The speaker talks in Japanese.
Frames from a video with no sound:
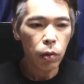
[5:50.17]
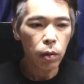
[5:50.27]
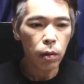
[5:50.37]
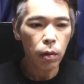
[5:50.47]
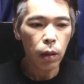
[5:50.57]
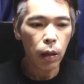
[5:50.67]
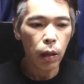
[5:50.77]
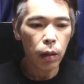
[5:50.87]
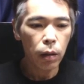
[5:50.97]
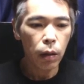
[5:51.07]
分
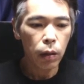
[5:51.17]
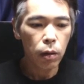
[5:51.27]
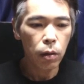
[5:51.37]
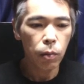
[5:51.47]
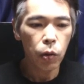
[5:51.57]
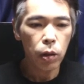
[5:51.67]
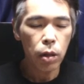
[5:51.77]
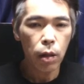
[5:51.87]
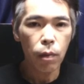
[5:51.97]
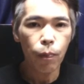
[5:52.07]
がああいう思いし
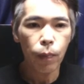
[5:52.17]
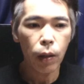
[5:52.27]
て